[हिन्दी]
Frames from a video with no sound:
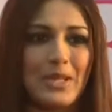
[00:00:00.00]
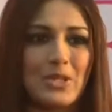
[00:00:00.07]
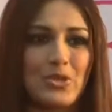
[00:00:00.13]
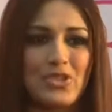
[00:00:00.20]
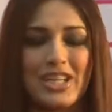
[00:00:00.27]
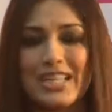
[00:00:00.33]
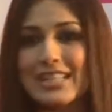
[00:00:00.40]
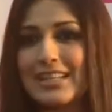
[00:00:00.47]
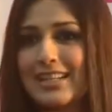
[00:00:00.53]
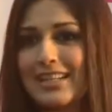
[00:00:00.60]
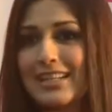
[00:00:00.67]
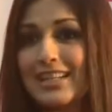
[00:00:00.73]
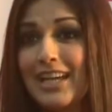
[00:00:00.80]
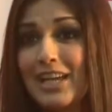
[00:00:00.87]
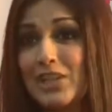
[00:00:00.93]
पास कुछ ऐसी
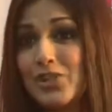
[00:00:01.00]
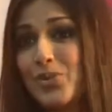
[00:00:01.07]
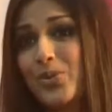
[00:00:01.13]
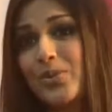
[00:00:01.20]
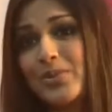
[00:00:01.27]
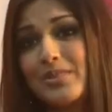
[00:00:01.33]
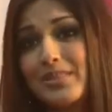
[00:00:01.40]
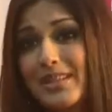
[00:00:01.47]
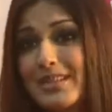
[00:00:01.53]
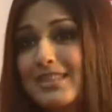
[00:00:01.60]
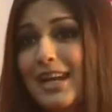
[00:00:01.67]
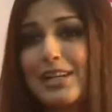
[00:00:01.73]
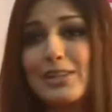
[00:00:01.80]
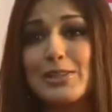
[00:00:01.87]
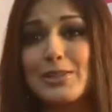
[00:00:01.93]
लड़कियाँ हैं जो इन
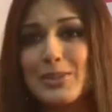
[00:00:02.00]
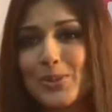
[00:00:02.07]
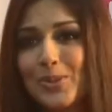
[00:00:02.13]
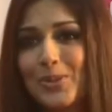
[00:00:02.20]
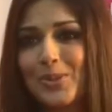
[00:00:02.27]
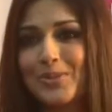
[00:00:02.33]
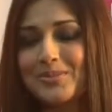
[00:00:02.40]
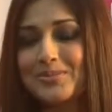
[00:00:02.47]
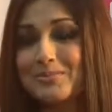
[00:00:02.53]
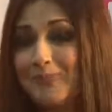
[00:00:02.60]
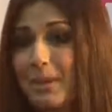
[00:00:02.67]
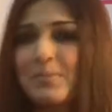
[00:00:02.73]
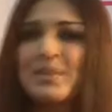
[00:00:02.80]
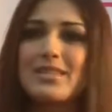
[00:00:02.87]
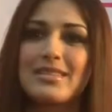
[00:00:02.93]
टाइटल्स को
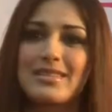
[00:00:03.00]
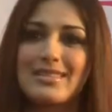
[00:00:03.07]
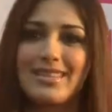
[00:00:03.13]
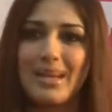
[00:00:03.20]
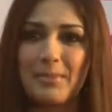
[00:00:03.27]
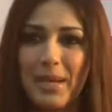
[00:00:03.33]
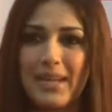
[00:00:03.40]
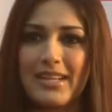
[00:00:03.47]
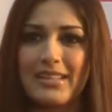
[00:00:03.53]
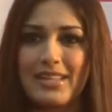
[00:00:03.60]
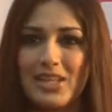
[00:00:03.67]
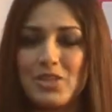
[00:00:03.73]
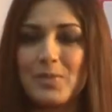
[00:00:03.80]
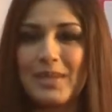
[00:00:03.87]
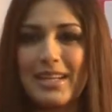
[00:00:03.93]
वापस हमारे
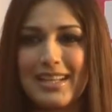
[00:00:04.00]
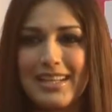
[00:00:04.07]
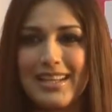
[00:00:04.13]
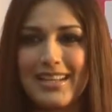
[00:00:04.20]
देश में लेके